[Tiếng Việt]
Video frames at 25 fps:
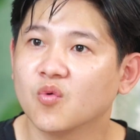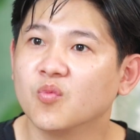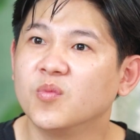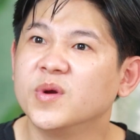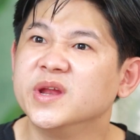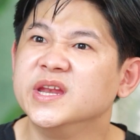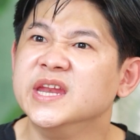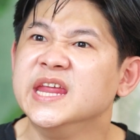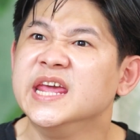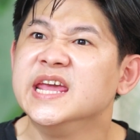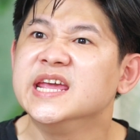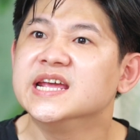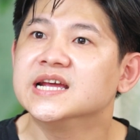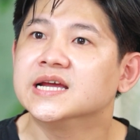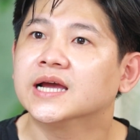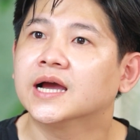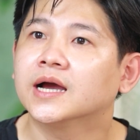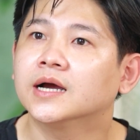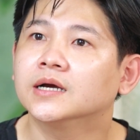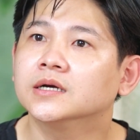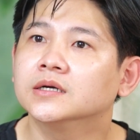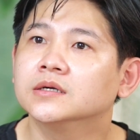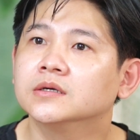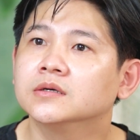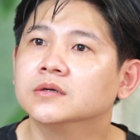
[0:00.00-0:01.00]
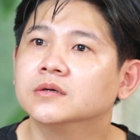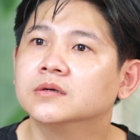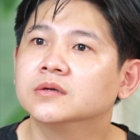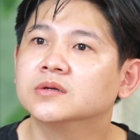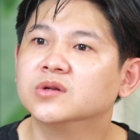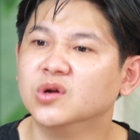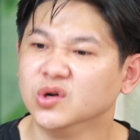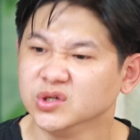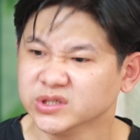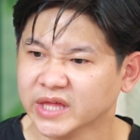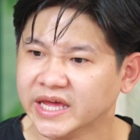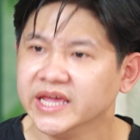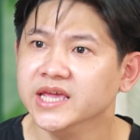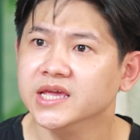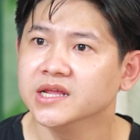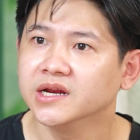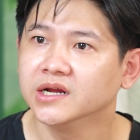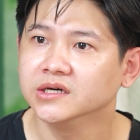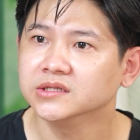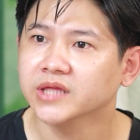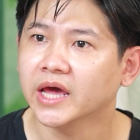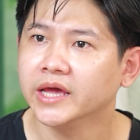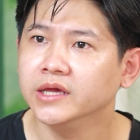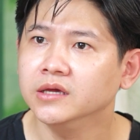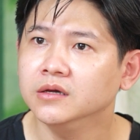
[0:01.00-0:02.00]
Bị điên hả? Nửa tỷ gì
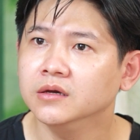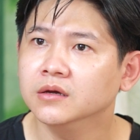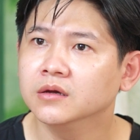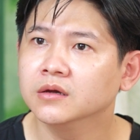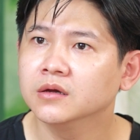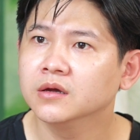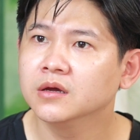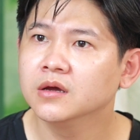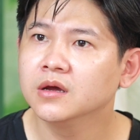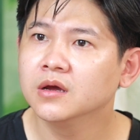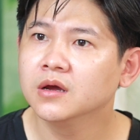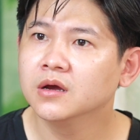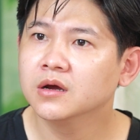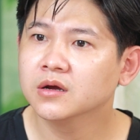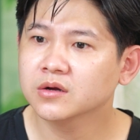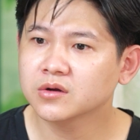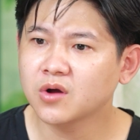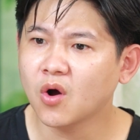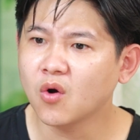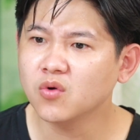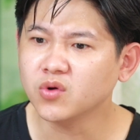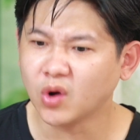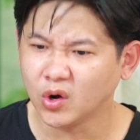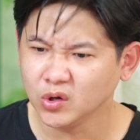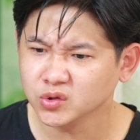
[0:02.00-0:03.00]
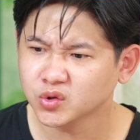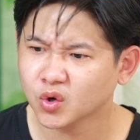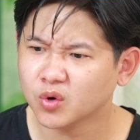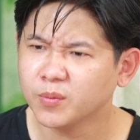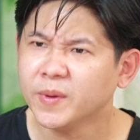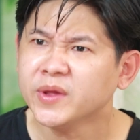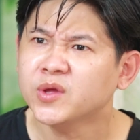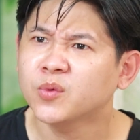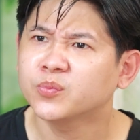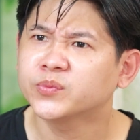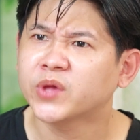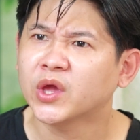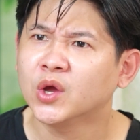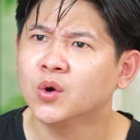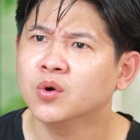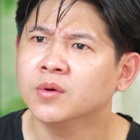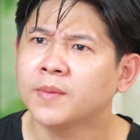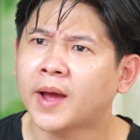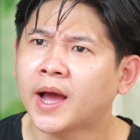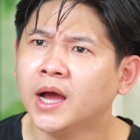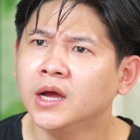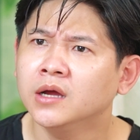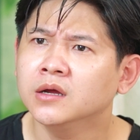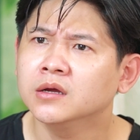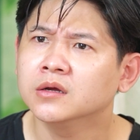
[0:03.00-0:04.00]
nửa tỷ? Cô nói tôi có mấy chục triệu thôi
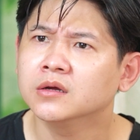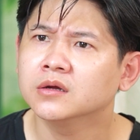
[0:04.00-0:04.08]
mà.